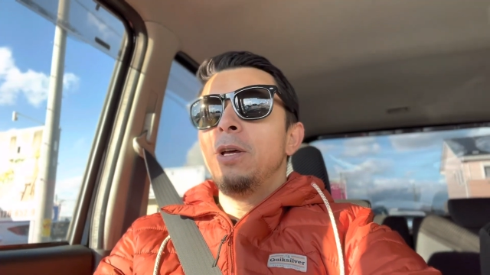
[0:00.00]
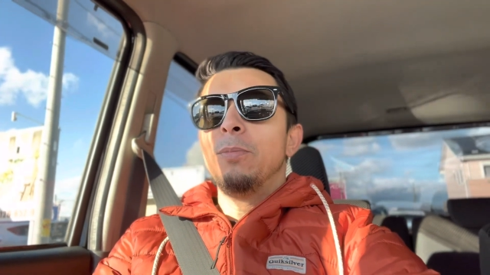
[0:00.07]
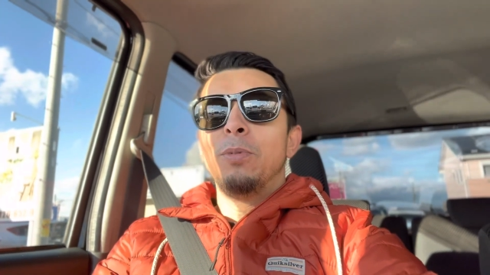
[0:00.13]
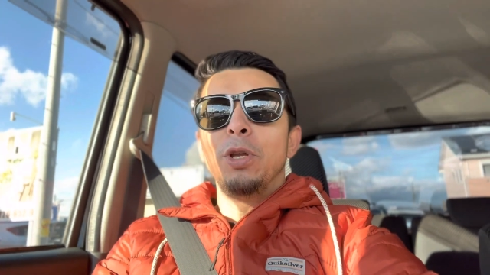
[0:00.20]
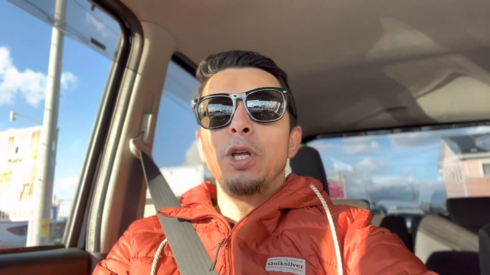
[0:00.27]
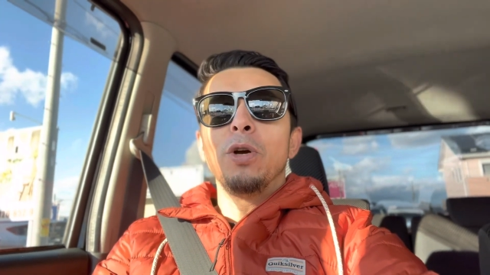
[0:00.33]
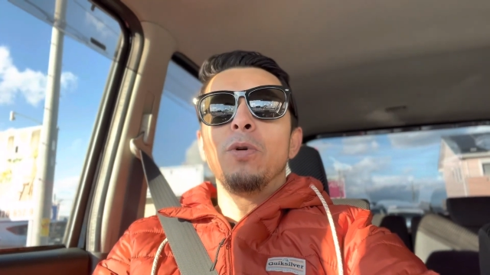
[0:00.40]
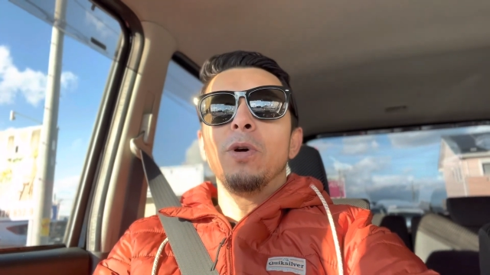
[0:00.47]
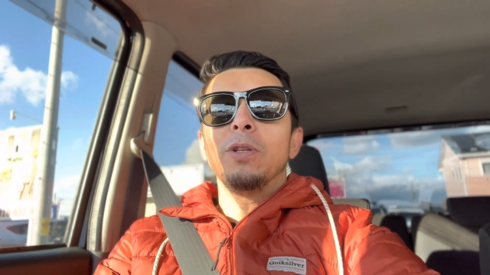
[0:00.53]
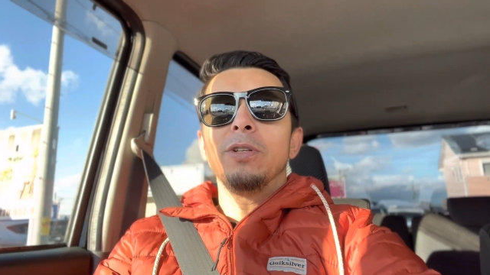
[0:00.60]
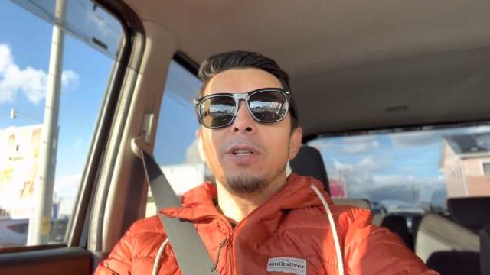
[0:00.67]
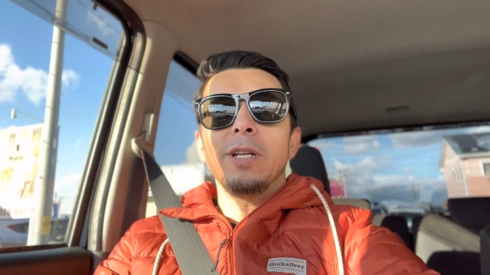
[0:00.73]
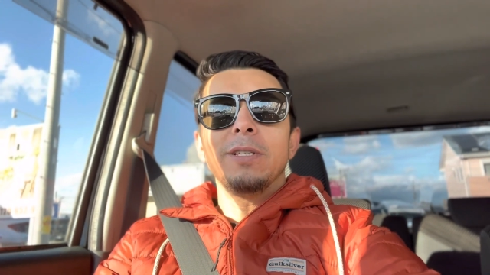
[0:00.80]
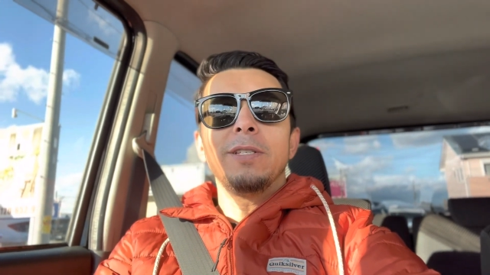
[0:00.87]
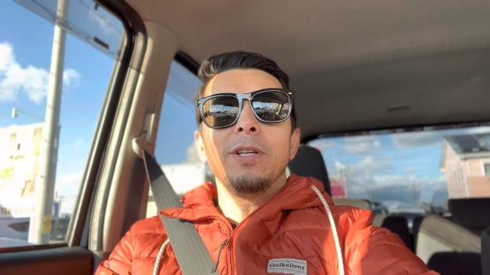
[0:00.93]
Por enquanto
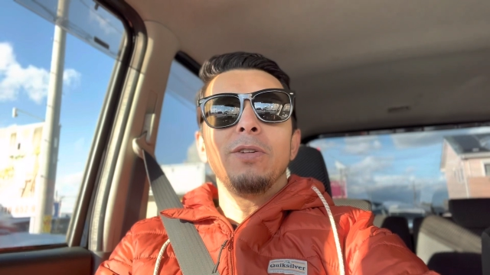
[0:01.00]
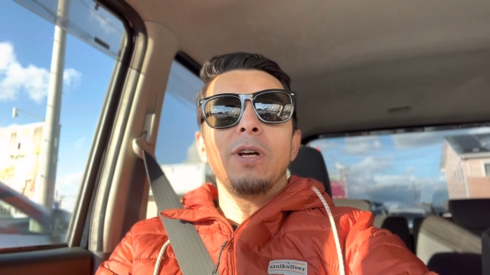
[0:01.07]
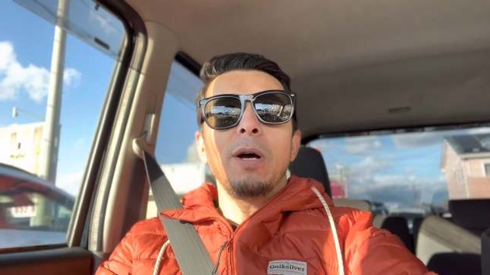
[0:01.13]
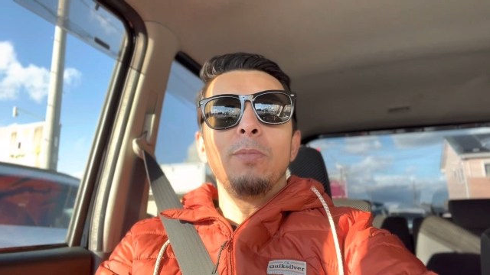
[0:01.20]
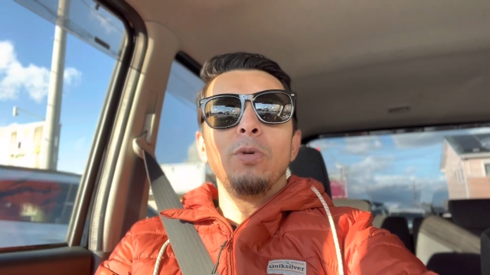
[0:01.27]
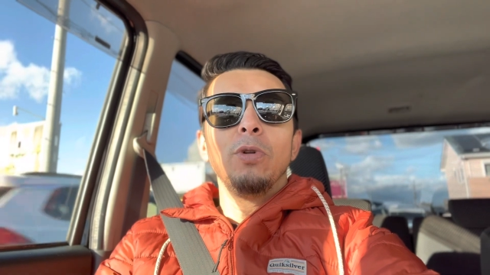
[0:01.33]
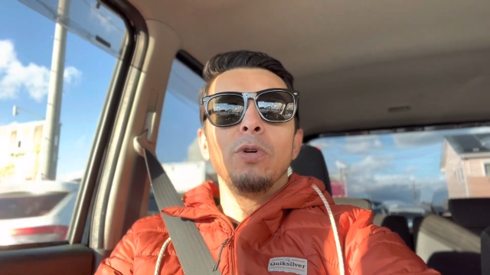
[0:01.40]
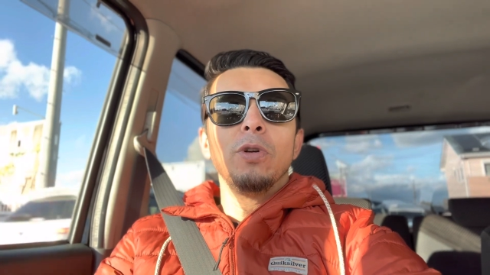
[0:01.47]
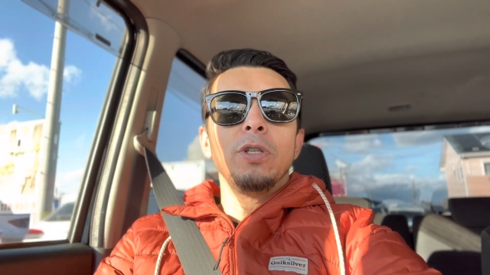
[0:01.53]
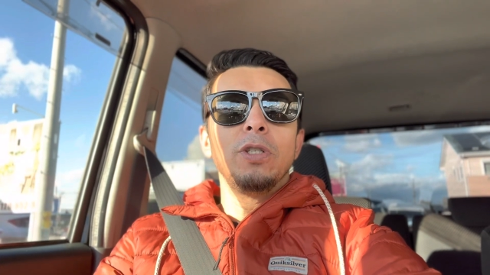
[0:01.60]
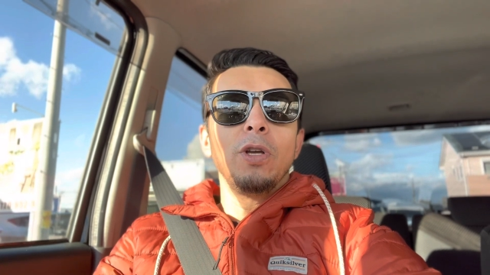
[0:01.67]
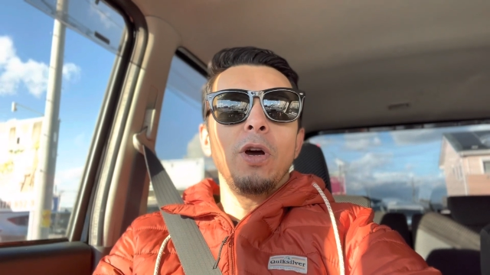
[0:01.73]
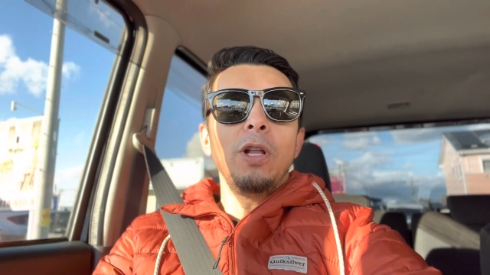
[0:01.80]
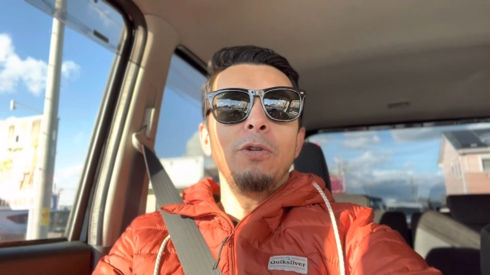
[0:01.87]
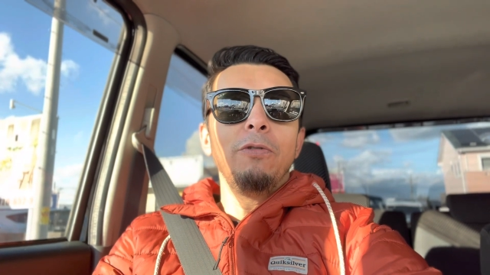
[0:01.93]
tá sendo cabuloso.
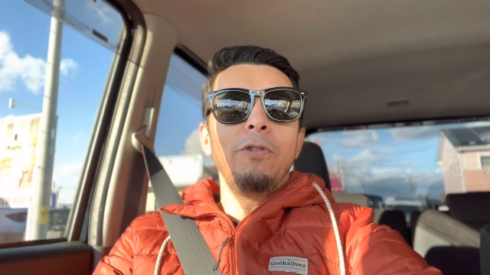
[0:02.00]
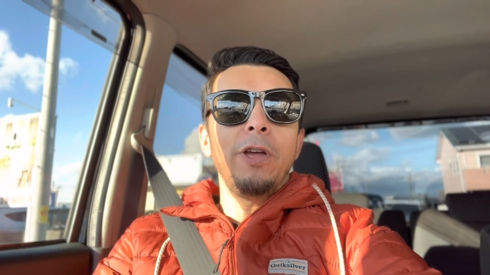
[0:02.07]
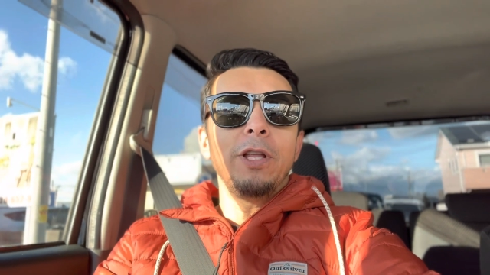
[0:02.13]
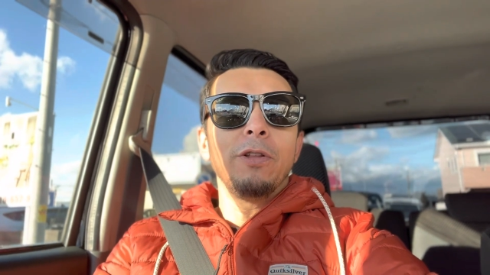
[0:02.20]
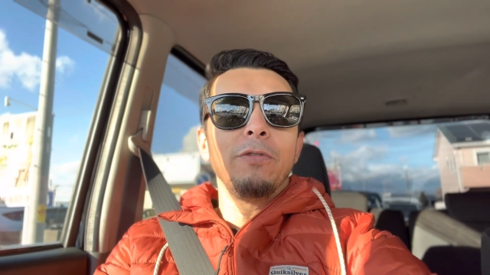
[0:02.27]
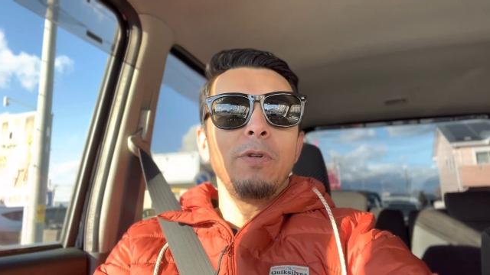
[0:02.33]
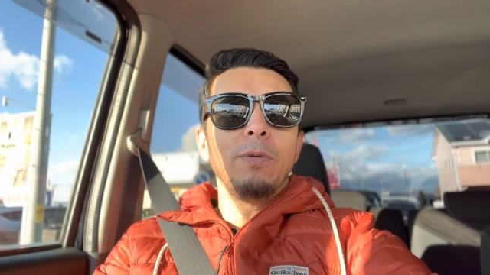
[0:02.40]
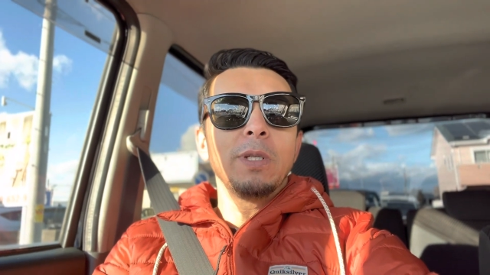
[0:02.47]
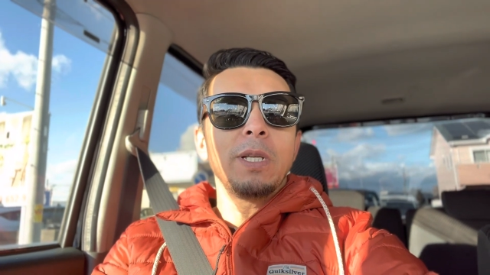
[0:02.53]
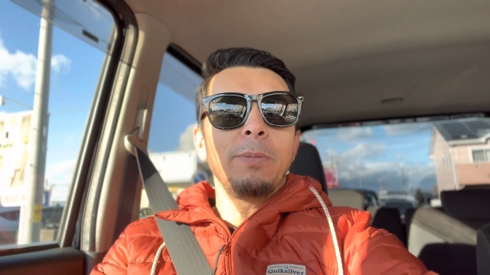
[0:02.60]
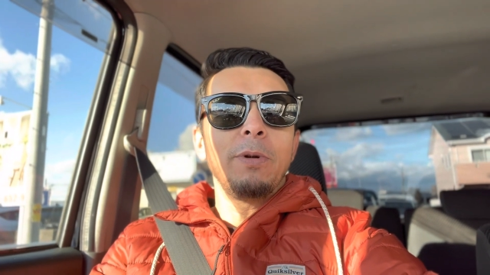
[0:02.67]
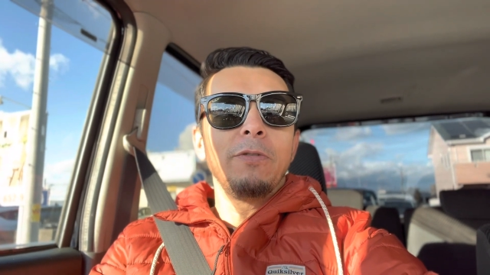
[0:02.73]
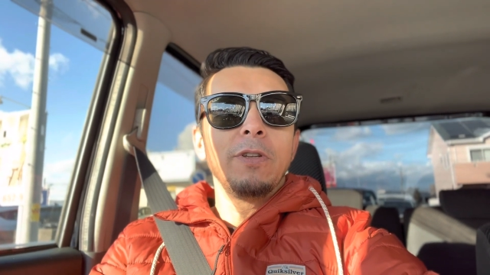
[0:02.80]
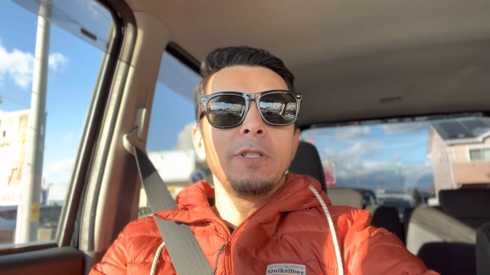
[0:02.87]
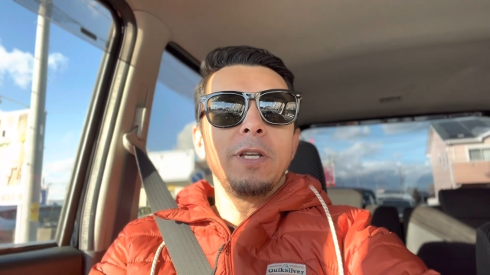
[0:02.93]
E olha o vento, eu vou mostrar
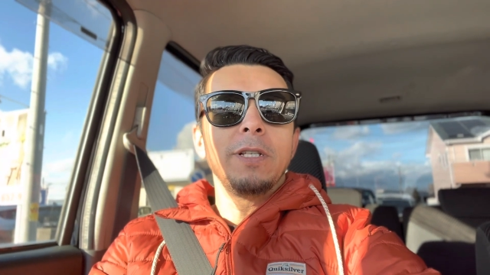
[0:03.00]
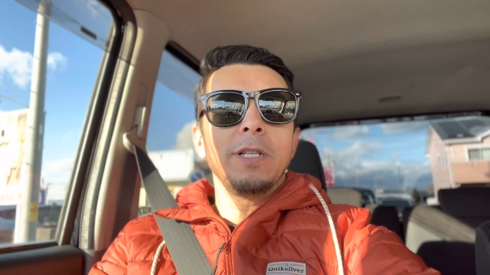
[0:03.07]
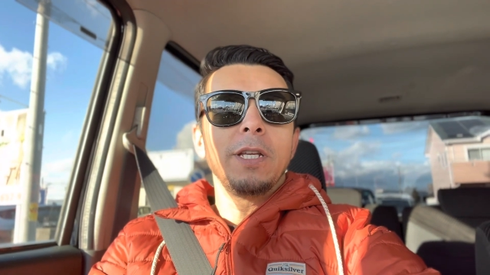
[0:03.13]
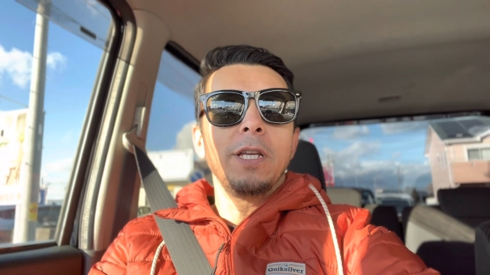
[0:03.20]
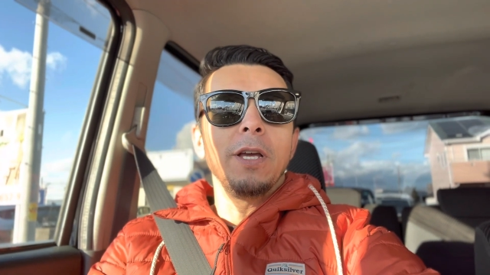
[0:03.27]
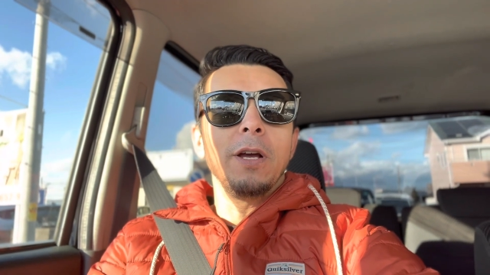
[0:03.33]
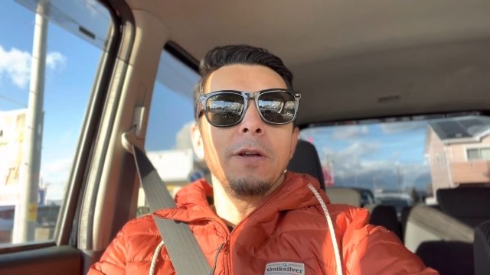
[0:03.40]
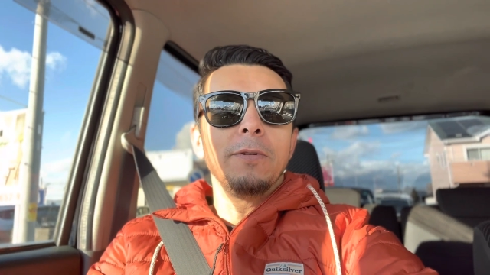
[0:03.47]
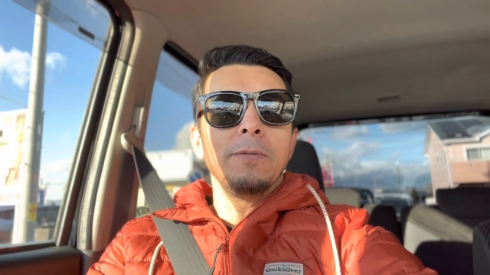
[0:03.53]
pra vocês aqui, ó.